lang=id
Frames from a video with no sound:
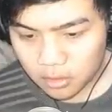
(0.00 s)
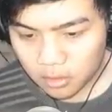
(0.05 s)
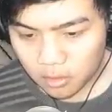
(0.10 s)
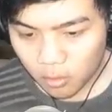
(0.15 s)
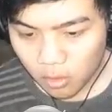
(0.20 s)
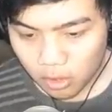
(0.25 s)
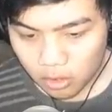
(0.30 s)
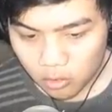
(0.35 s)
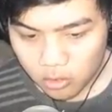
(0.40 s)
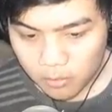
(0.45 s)

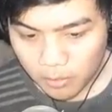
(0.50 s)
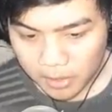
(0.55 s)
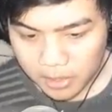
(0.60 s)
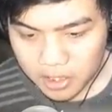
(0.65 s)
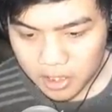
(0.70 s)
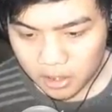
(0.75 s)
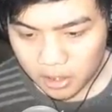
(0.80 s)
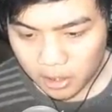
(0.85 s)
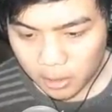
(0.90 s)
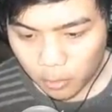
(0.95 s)
gua gak tau di mana
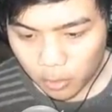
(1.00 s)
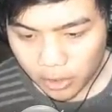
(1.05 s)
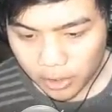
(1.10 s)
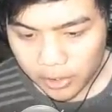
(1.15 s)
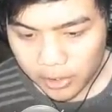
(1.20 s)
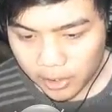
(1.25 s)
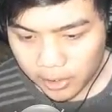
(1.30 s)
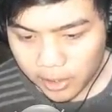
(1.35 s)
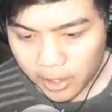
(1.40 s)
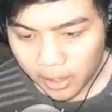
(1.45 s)
sih tadi gue lagi
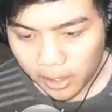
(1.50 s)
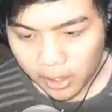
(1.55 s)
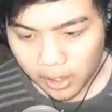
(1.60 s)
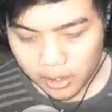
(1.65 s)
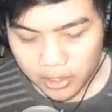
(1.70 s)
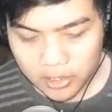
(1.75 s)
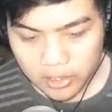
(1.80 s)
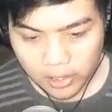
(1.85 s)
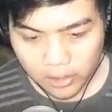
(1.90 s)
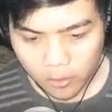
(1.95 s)
nyari nyari
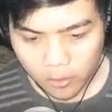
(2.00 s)
kan nih cara